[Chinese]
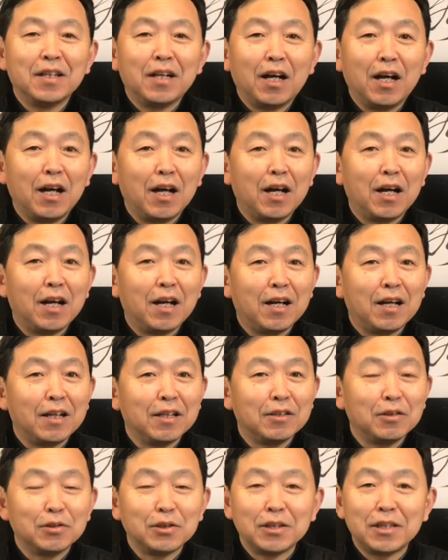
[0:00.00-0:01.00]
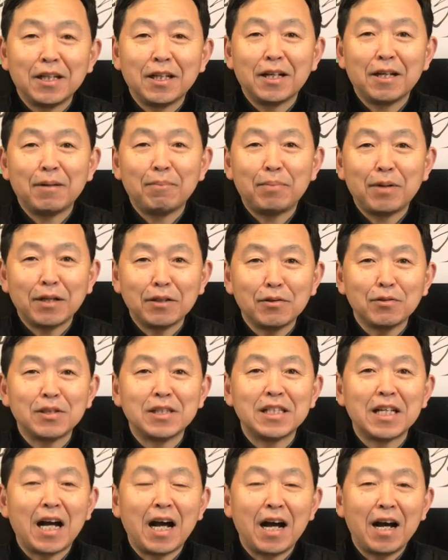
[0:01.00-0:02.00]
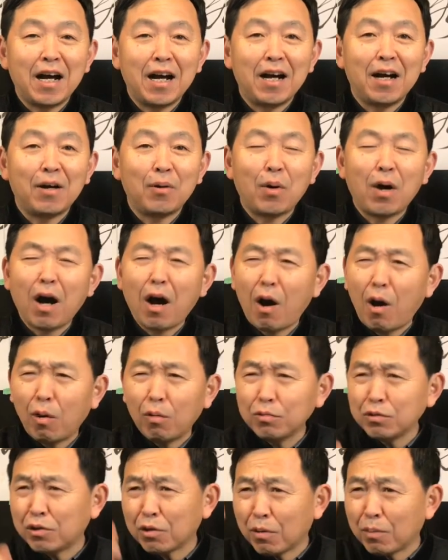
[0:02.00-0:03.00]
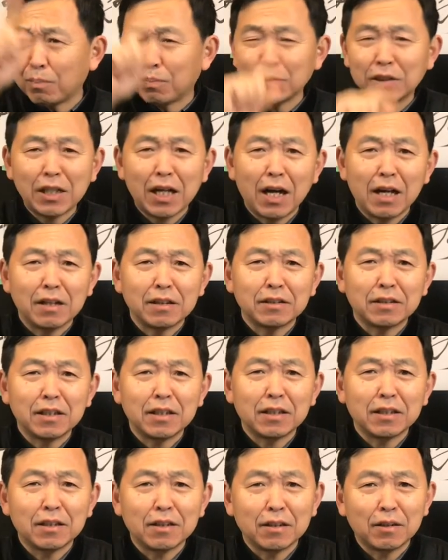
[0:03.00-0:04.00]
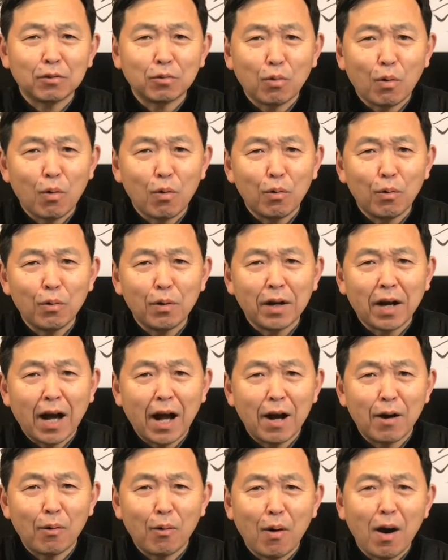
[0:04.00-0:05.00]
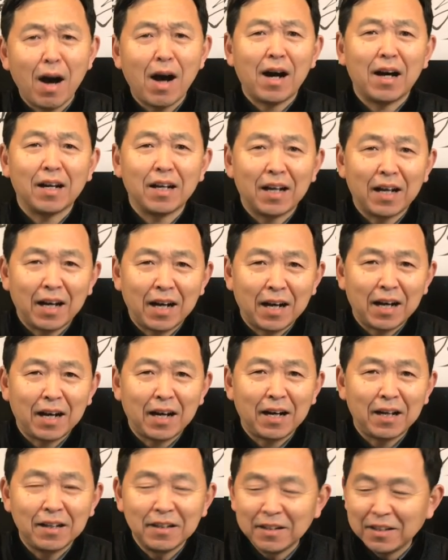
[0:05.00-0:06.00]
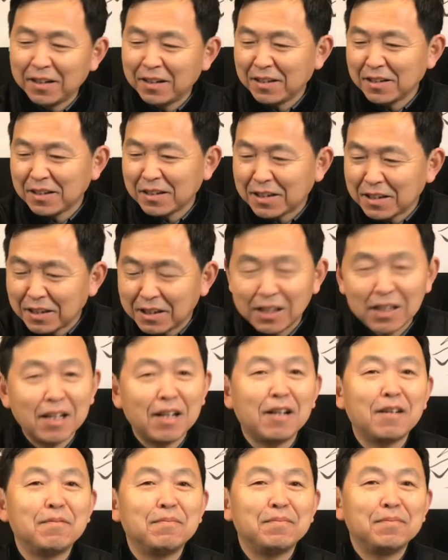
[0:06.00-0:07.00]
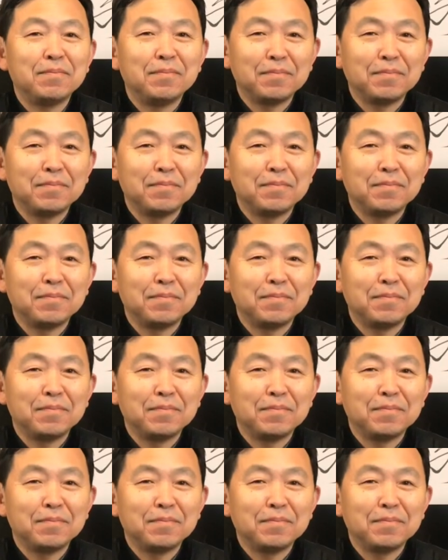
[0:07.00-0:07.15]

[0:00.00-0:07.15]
啊，有些朋友讲啊，我好久不向这个郭文贵喊话了啊，今天